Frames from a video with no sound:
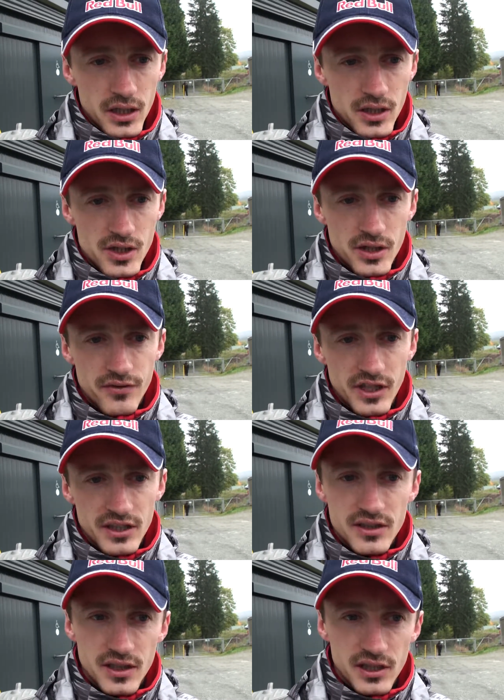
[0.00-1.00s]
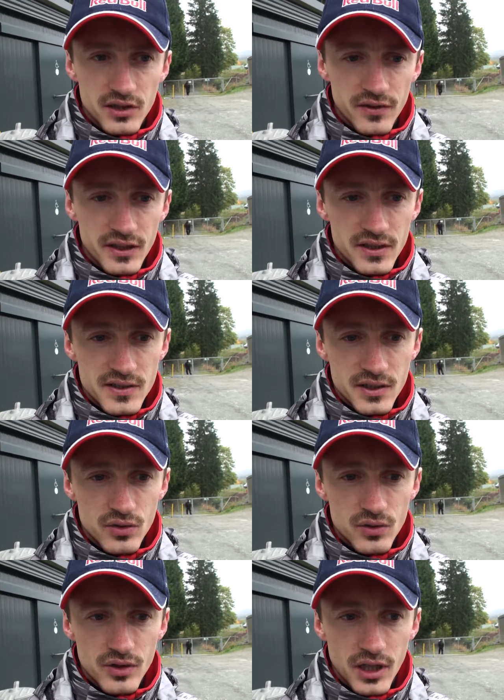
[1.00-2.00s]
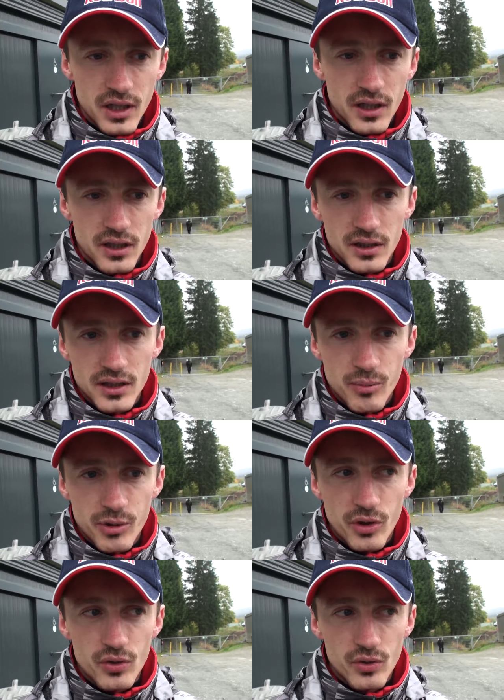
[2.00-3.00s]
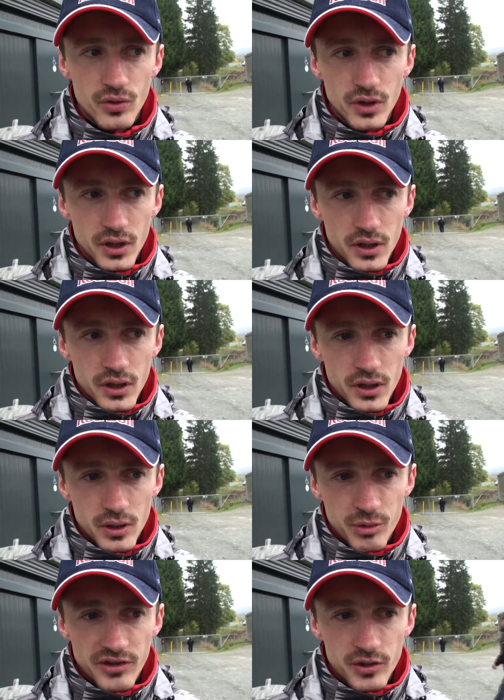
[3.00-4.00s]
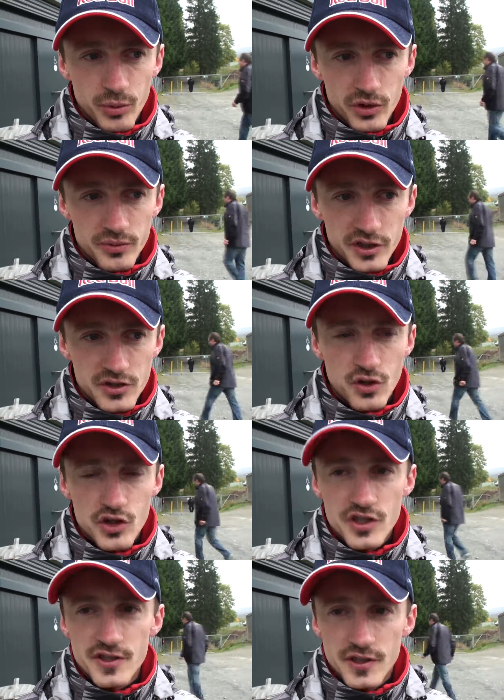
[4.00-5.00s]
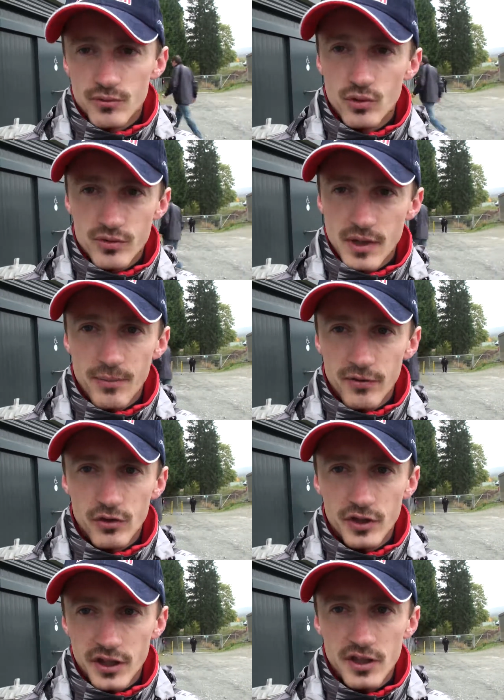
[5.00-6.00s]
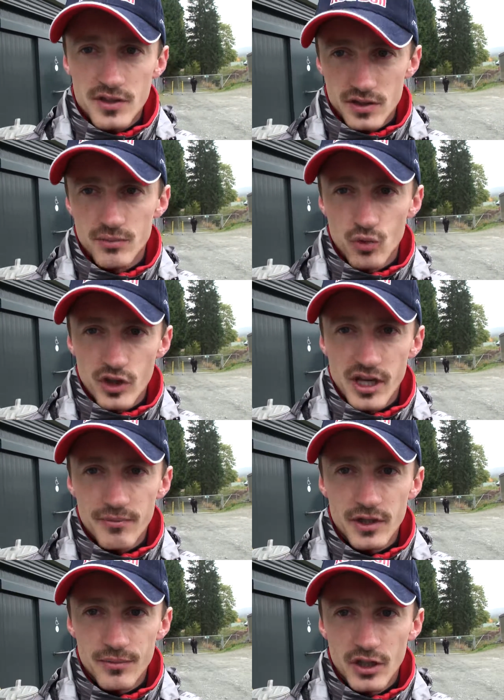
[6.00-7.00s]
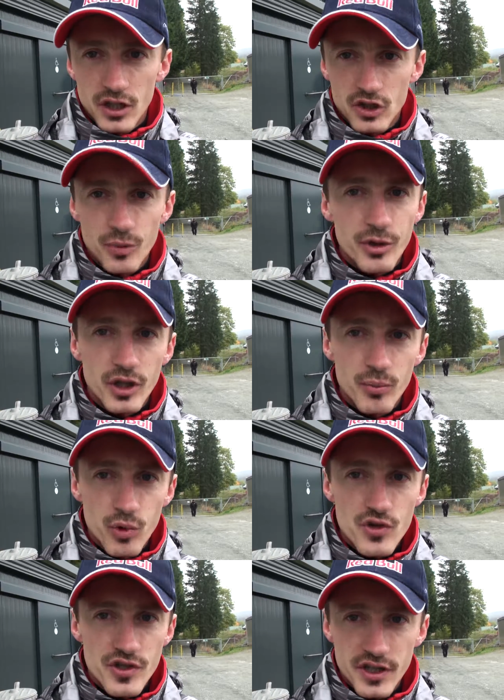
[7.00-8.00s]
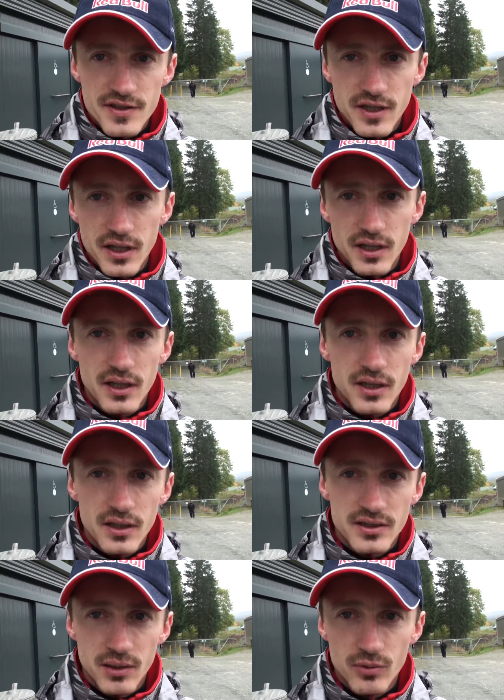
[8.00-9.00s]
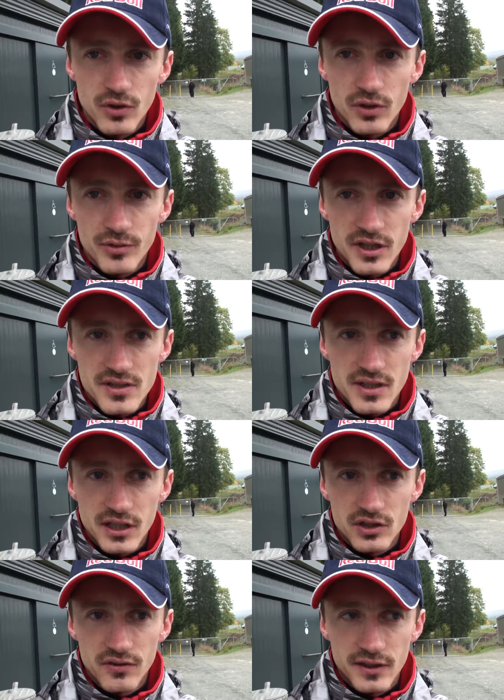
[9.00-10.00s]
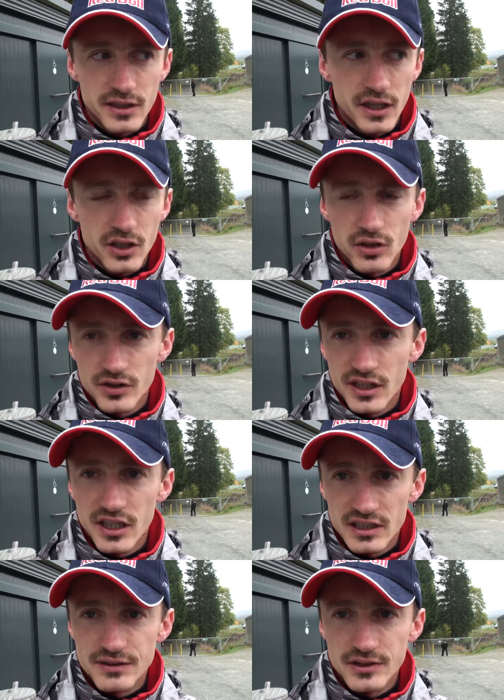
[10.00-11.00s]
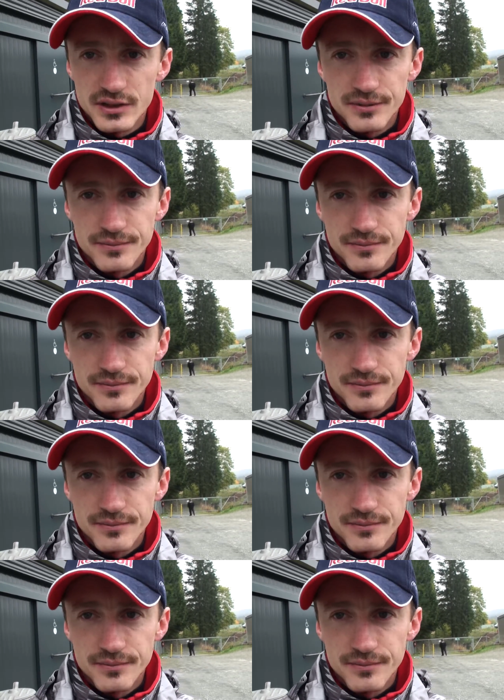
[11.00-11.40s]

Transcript: że wiatr traktowany z tyłu na, na progu e, prawdopodobnie jest korzystnym lub na pewno nie jest tym ujemnym. Dopiero później za, za bólą jest traktowany jako negatywny.